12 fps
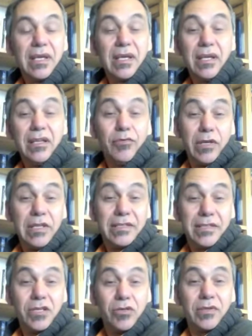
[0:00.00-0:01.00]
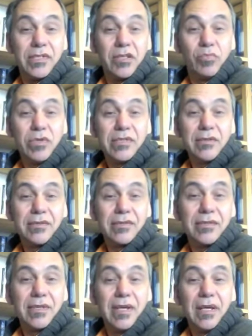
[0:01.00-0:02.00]
il faut qu'il sache que cette
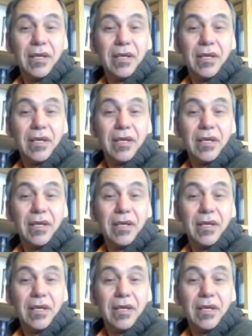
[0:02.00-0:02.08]
puissance,